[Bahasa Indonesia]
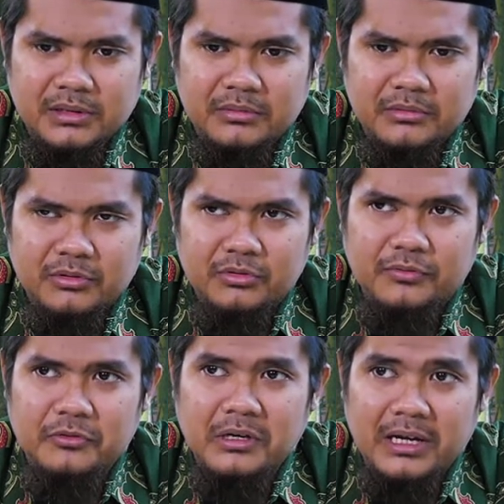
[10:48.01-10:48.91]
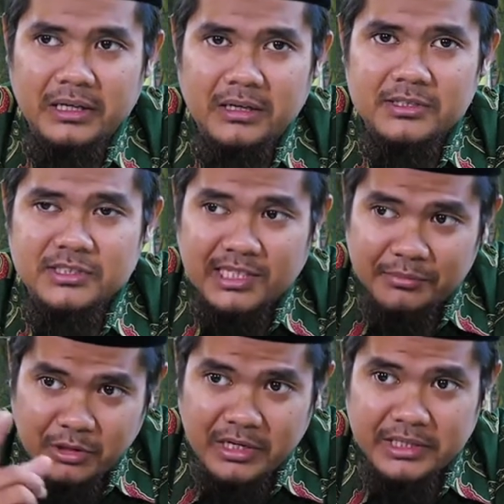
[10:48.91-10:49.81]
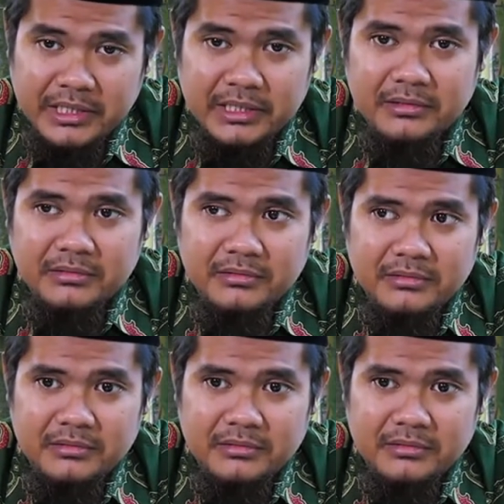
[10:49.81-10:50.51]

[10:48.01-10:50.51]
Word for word: ya menuduh fulana secara muayyan